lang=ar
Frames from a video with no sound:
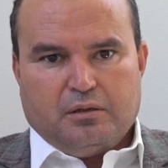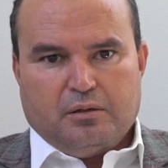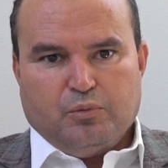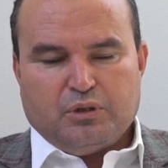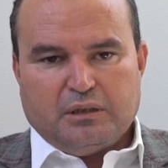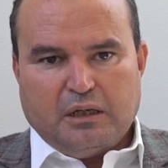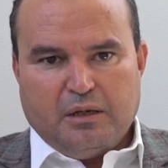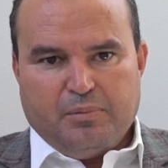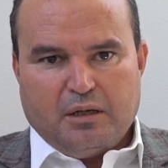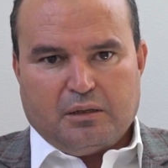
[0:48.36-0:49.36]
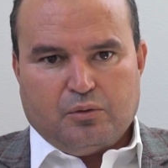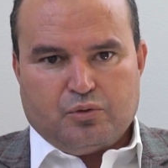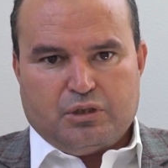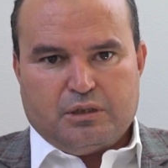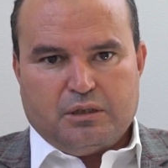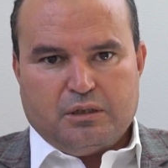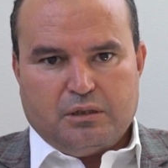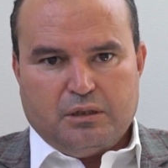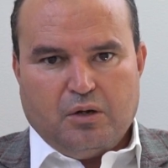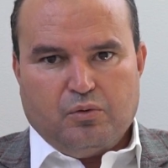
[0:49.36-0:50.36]
المتطلبات
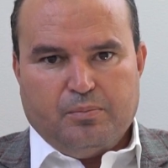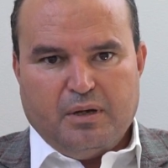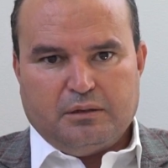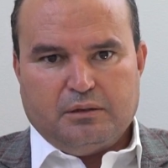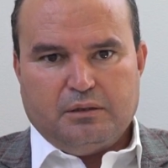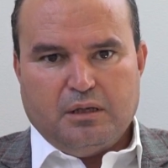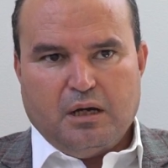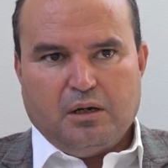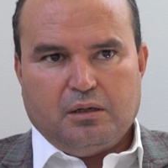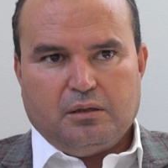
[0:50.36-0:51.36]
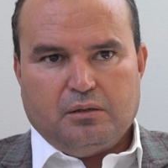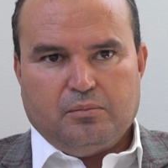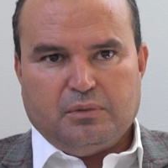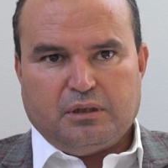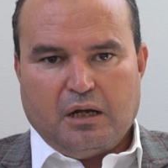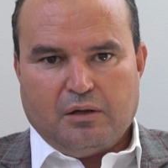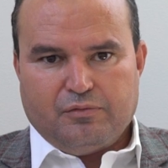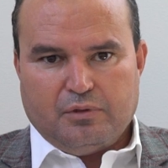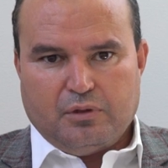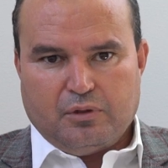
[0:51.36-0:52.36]
اللوجستيكيه والماديه من
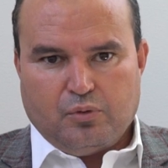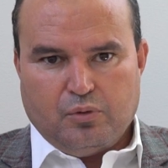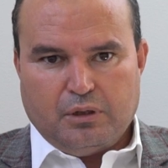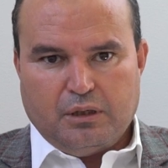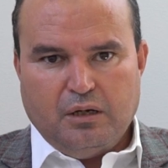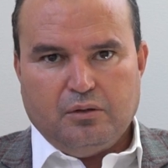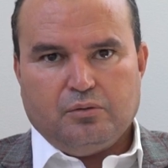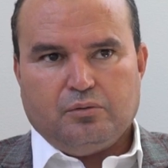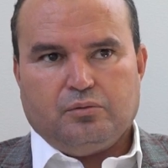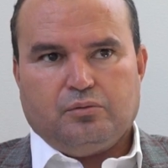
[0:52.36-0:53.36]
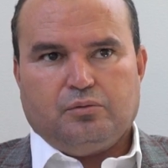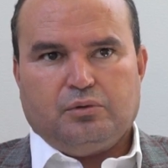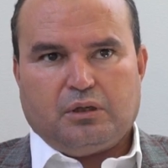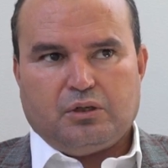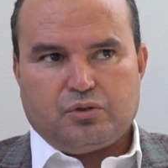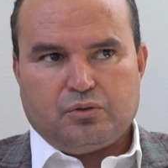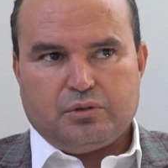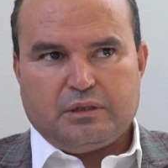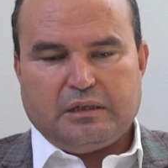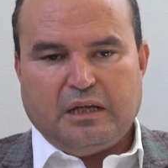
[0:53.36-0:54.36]
طرف الكليه وهنا
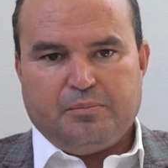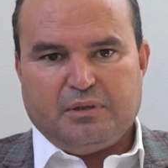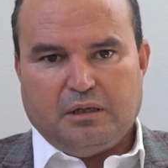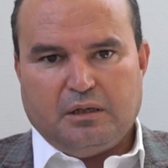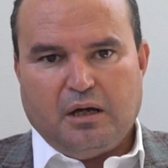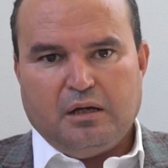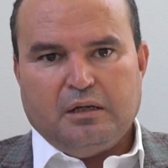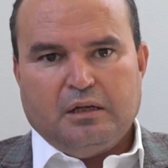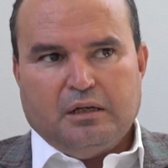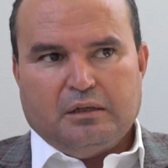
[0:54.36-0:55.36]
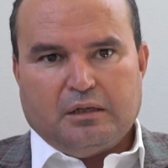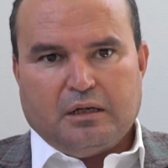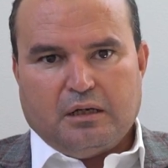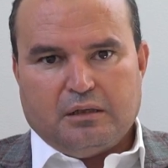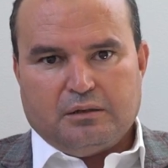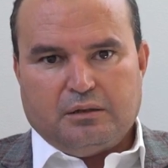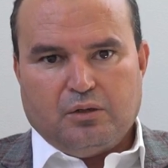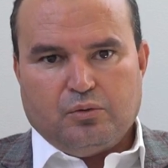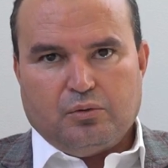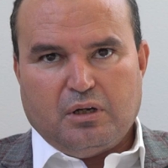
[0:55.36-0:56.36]
كنشكر السيد العميد على الانخراط
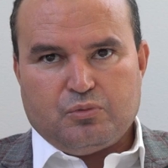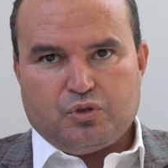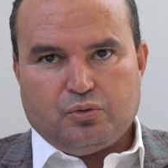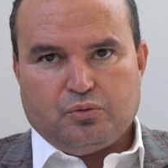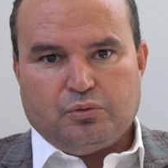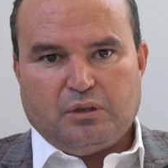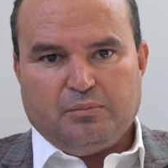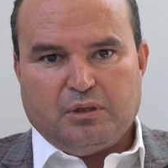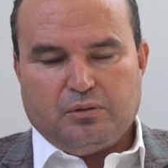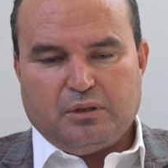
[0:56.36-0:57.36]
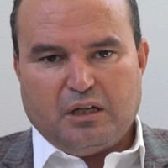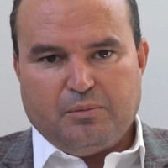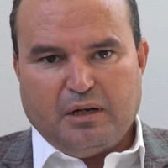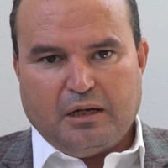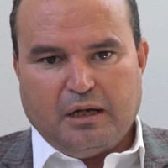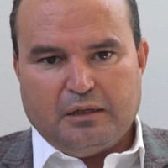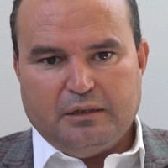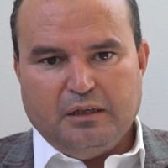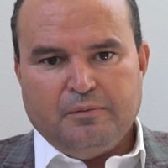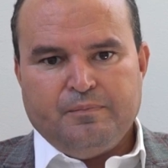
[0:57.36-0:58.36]
ديالو ولا مشروط والدعم ديالو دائما للخليه